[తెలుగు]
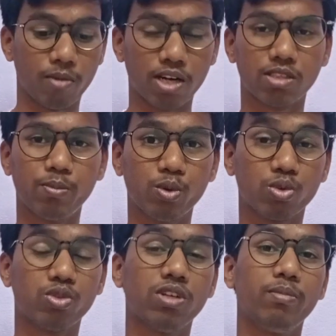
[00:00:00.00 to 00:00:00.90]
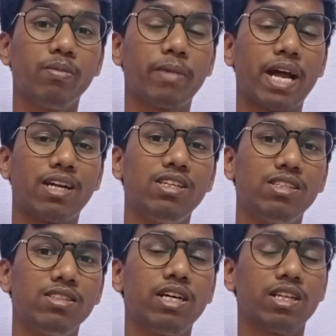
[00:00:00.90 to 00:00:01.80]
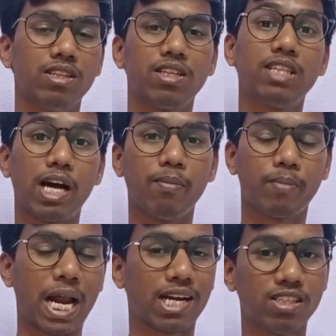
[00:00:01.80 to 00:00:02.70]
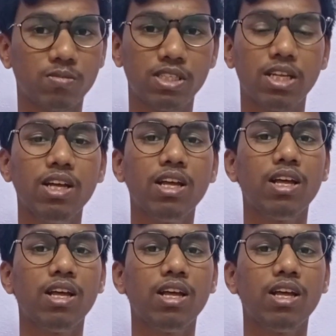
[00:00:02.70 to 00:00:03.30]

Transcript: మార్క్స్ ఇప్పుడు వస్తున్నాయి మీ ప్రాక్టీస్ అదంతా దాని ప్రాక్టీస్ మీదే